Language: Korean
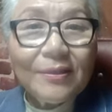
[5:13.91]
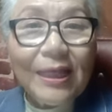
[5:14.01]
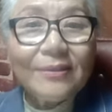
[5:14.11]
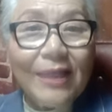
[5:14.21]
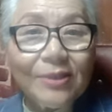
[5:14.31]

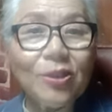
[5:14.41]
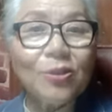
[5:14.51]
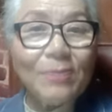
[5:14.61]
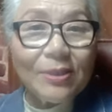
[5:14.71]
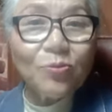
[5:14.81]
나,
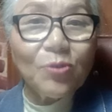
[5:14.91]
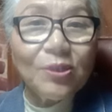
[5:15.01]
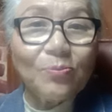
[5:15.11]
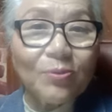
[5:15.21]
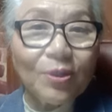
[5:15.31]
나처럼 할 수도
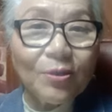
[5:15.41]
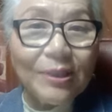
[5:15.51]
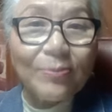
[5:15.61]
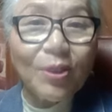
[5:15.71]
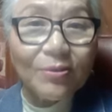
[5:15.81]
있을 뿐더러
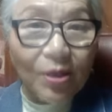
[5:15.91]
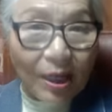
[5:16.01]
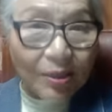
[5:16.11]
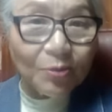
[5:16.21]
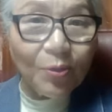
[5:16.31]
나보다 더
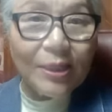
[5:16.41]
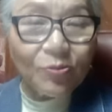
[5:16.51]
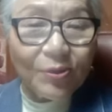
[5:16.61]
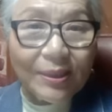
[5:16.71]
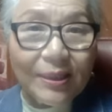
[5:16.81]
한 것도 할
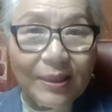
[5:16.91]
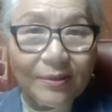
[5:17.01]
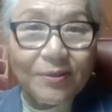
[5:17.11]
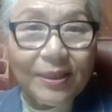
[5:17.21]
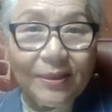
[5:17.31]
수 있다.
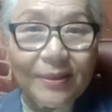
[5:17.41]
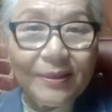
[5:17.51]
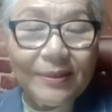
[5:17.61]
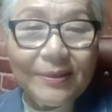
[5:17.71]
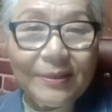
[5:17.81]
그렇게
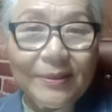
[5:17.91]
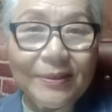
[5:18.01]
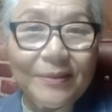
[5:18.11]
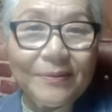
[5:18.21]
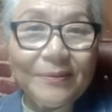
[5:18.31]

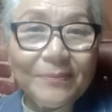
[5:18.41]
예,